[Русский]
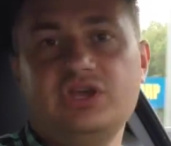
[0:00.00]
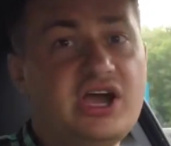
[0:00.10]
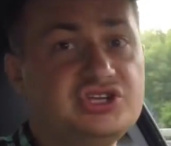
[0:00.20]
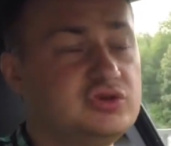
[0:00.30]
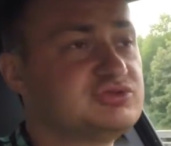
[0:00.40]

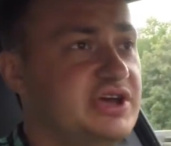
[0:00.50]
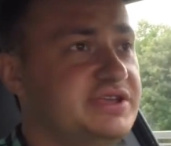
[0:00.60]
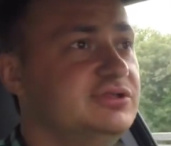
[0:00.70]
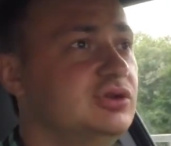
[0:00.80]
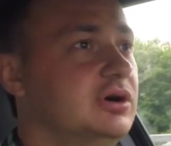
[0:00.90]
я хочу вам
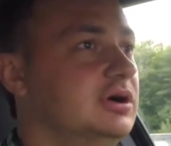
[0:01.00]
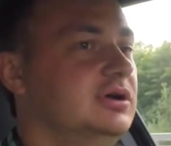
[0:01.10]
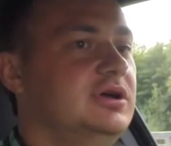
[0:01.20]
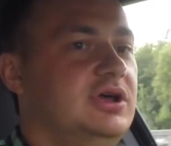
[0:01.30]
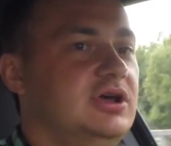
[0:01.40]
сказать одно.
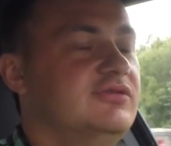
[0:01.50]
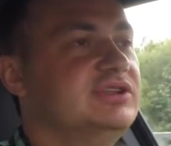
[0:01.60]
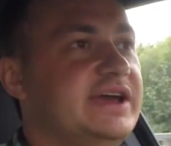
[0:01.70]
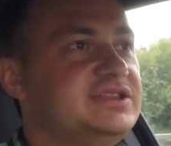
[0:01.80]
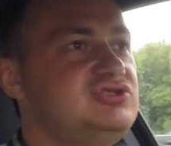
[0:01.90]

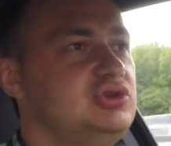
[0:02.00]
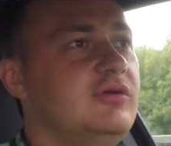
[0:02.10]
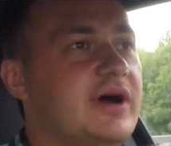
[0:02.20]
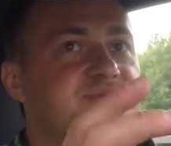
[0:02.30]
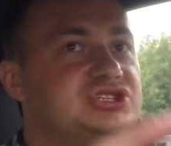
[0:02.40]
Вы на это
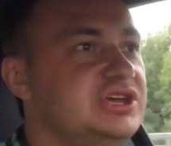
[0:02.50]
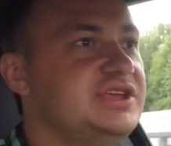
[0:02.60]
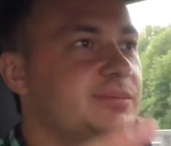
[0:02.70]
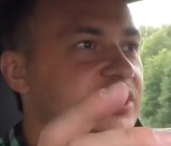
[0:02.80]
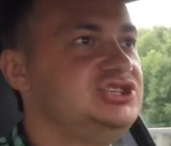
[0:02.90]
все вообще
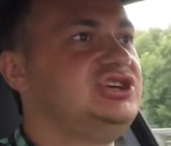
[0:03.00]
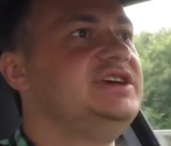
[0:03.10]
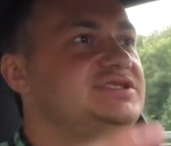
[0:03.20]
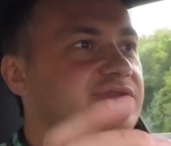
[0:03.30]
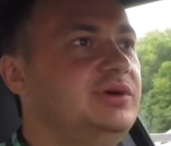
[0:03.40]
не
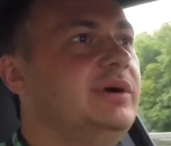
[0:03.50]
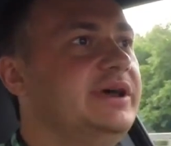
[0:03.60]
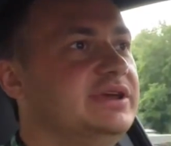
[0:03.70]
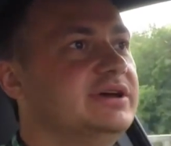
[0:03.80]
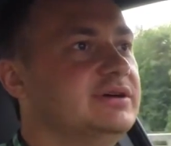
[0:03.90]
обращаете
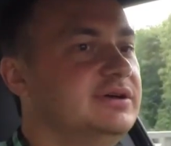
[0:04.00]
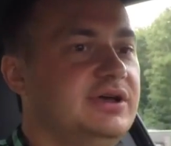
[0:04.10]
внимания.